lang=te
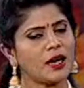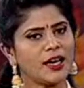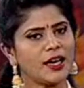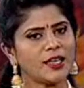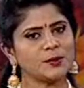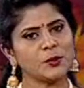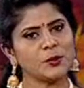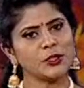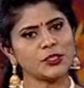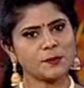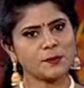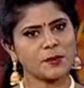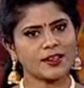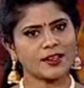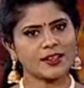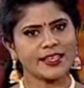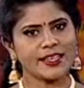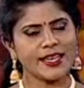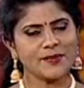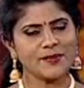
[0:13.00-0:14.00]
మహాద్భుత
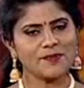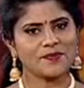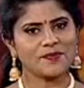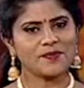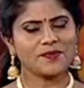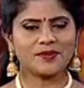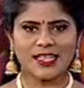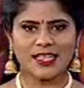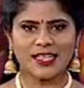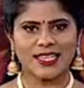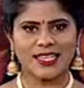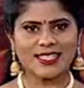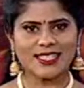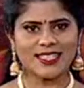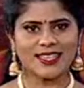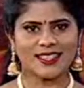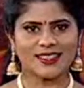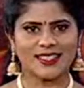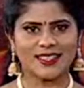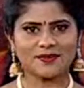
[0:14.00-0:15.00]
ప్రక్రియే
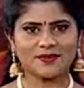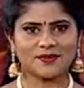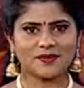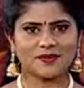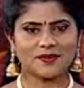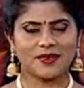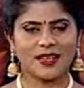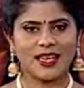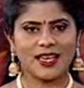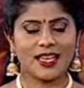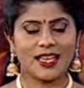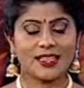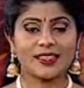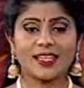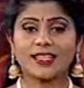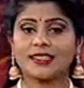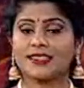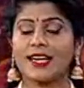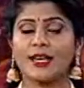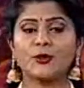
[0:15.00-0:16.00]
తంత్రశక్తి
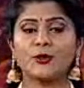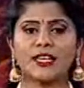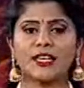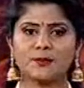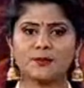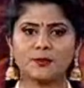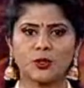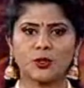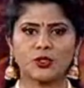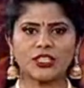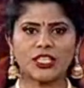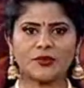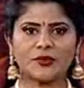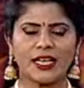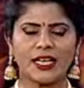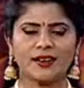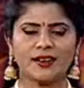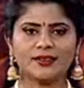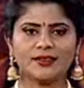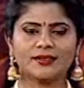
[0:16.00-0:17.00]
దత్త అనుగ్రహం పొందడం
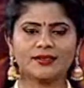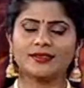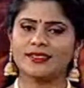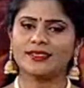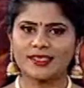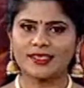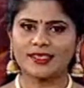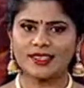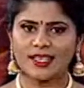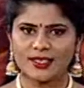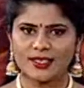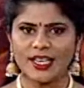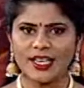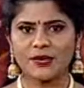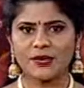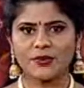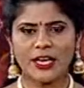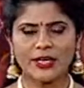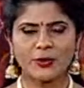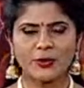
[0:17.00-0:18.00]
వల్ల
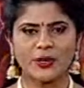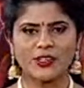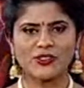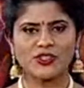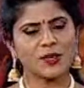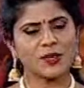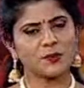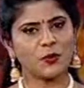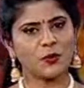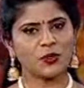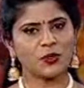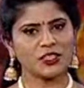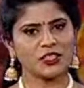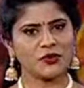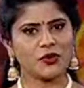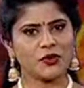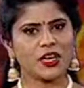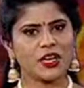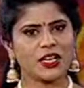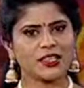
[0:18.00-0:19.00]
దత్తాత్రేయుల వారి గురించి
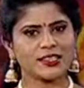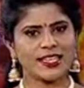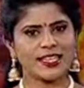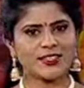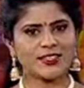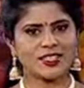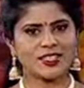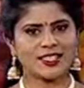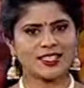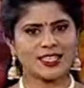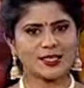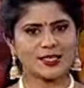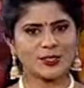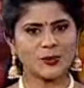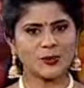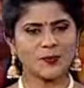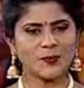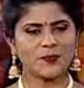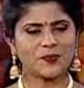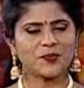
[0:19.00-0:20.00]
పూర్తి వివరాలు
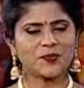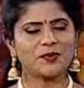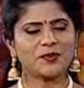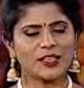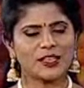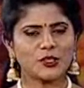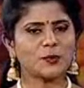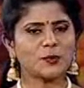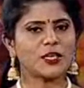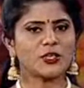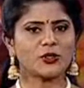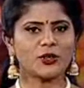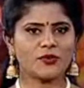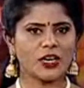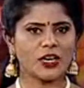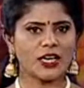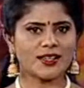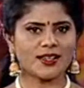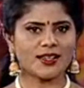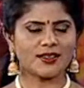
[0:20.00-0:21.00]
తెలియజేసేందుకు మనతో పాటు
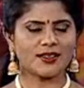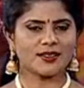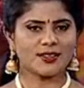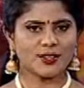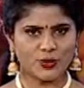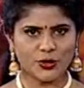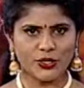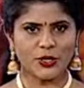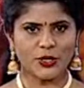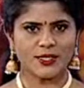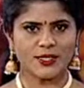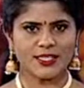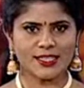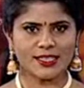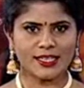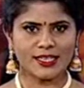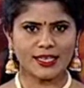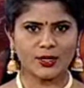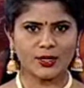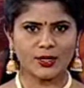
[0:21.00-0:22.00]
ఇవాళ స్టూడియోలో
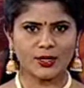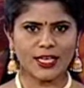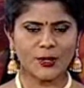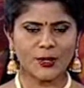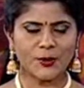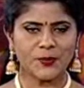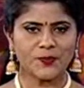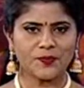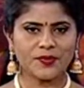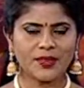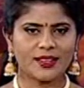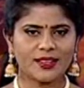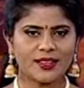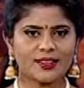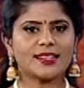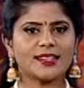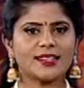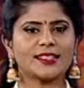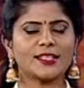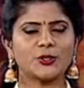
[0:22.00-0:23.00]
సిద్ధంగా ఉన్నారు
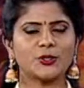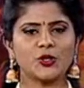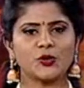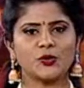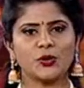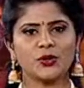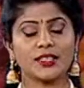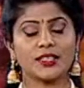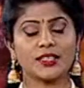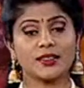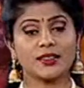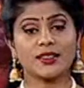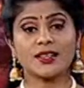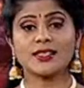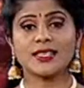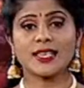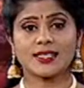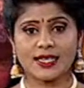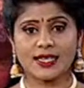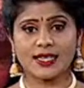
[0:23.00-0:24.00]
దత్త గురువు
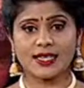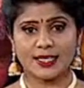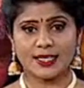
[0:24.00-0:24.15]
తంత్రశాస్త్ర